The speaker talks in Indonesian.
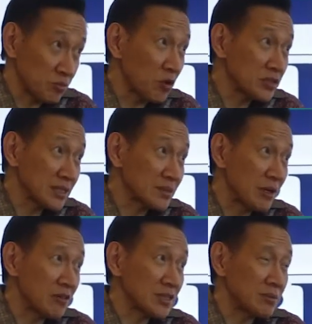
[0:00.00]
process,
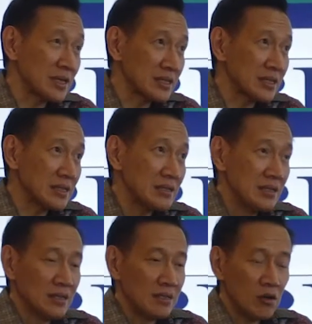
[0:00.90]
bahwa sebenarnya
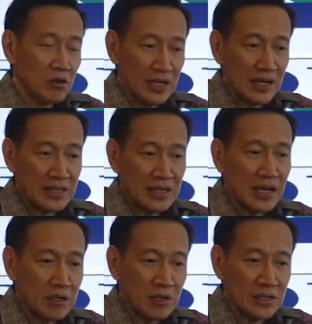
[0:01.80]
oh yang kita
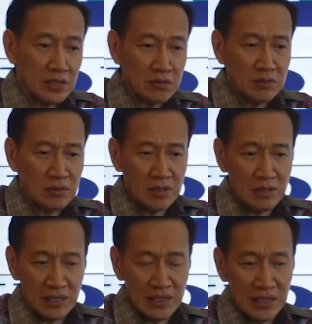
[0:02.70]
lakukan itu
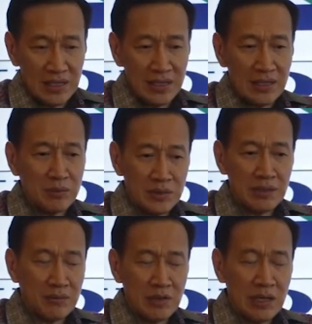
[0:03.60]
oh, kita lihat kita
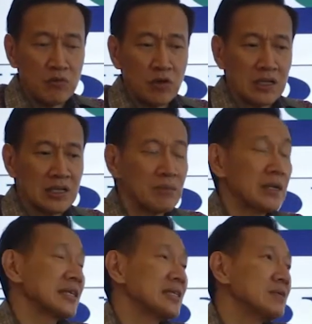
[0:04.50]
bisa menang award kita
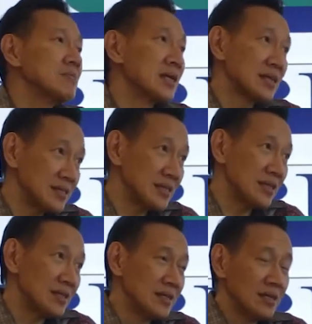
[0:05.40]
menangnya di mana sih
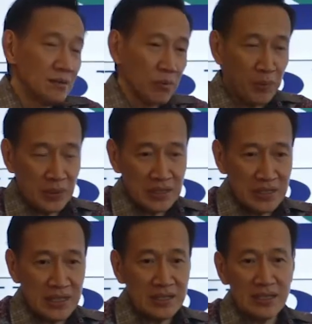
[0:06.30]
properti
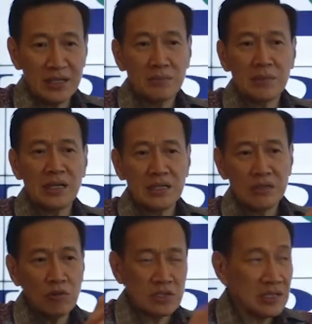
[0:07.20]
yang di sana menangnya
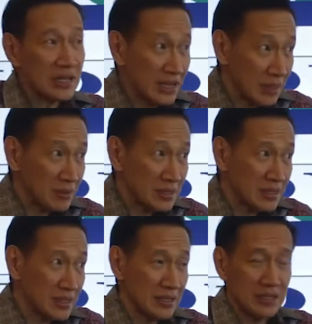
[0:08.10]
awardnya karena apa
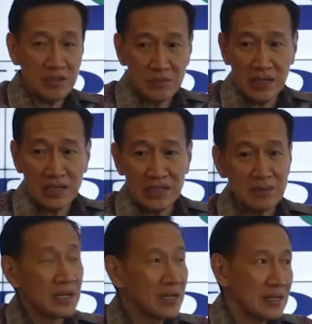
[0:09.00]
sih itu menangnya di
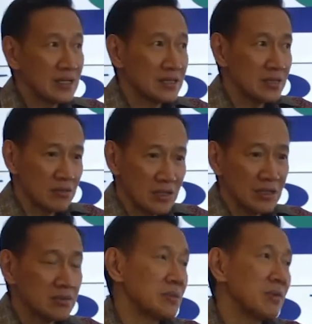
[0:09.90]
mana dari situ
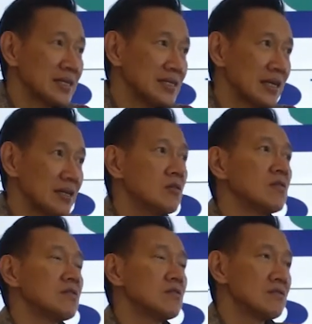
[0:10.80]
kita bisa belajar
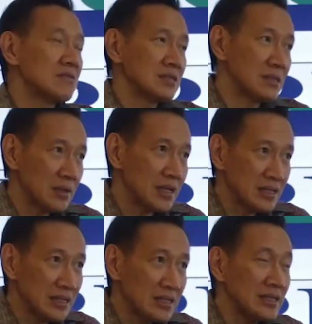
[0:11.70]
oh
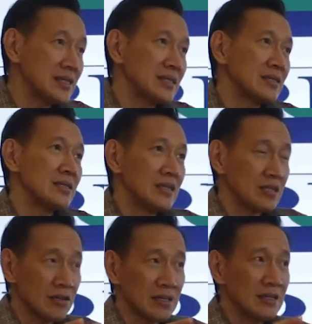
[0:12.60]
sebenarnya ini itu
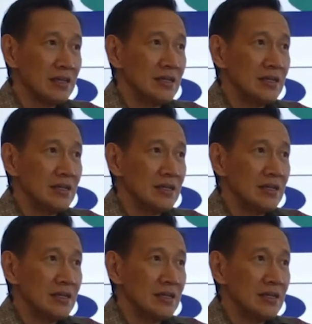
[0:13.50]
kan